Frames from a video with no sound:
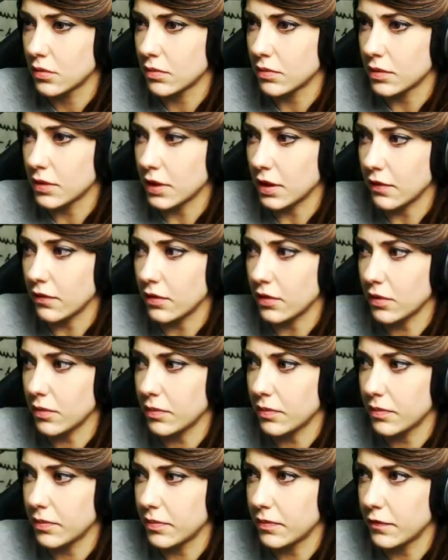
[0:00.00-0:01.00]
Prawo,
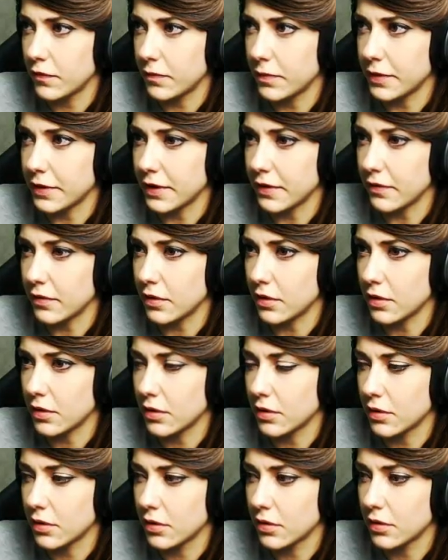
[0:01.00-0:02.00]
w prawo.
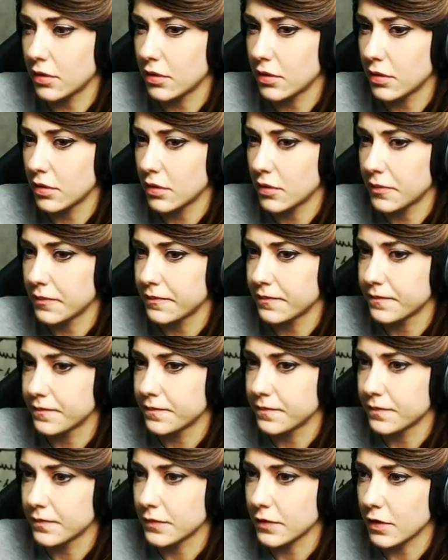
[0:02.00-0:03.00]

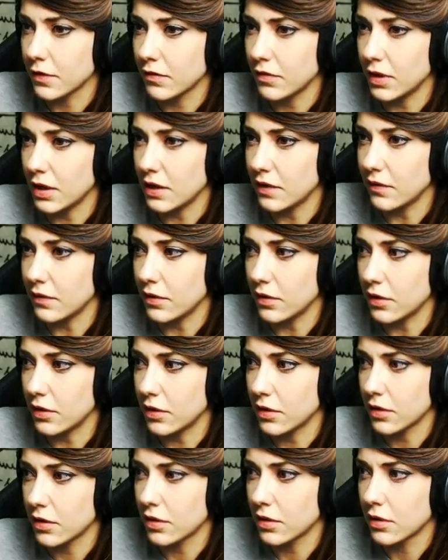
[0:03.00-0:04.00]
W lewo.
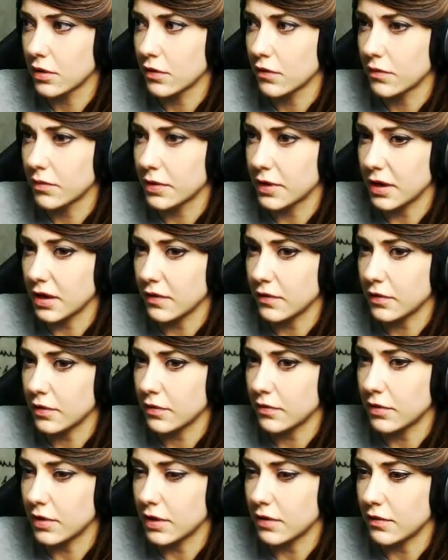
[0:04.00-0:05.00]
Prawo,
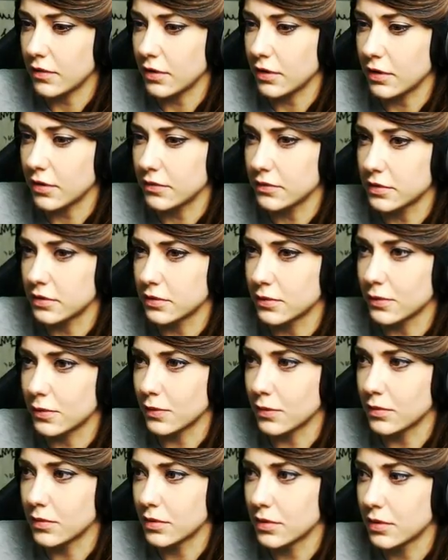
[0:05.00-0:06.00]
w lewo, w
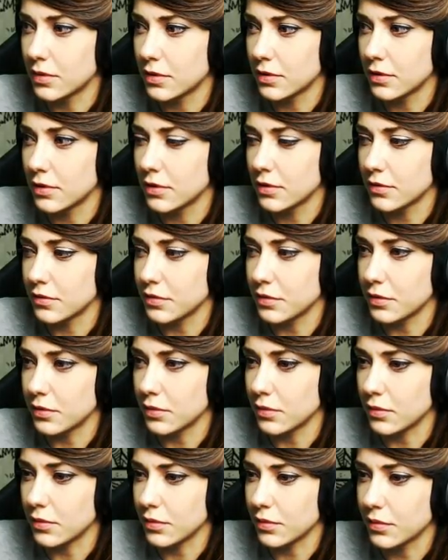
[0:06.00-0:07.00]
dół. W
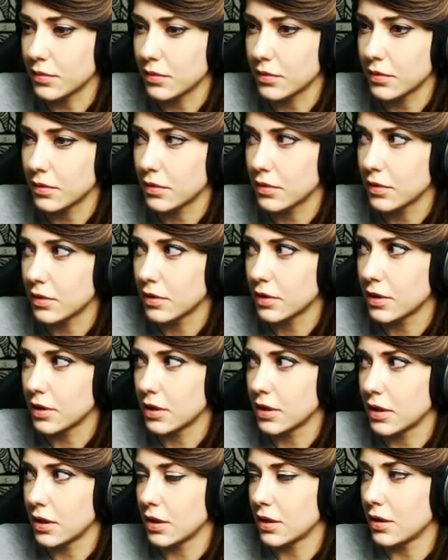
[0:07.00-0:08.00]
dół.
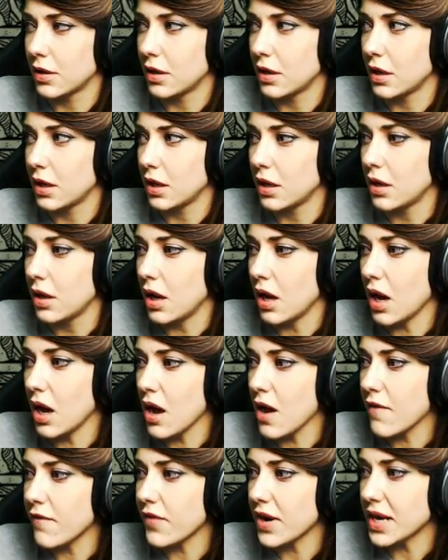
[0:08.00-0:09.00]
I
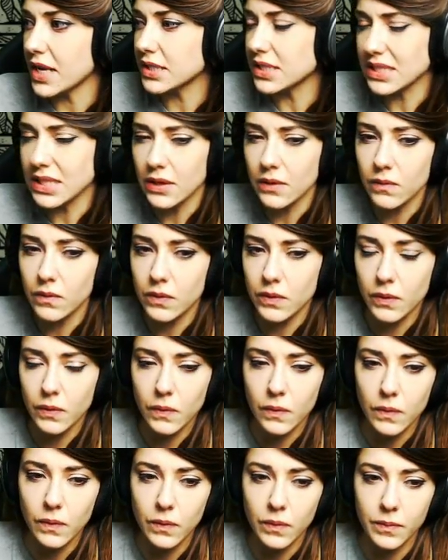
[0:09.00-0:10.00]
friends
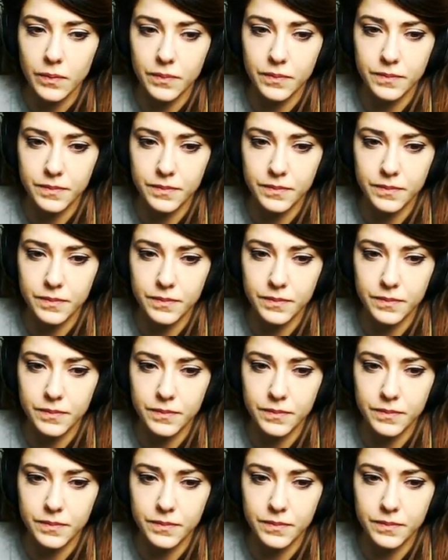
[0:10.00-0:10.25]
only.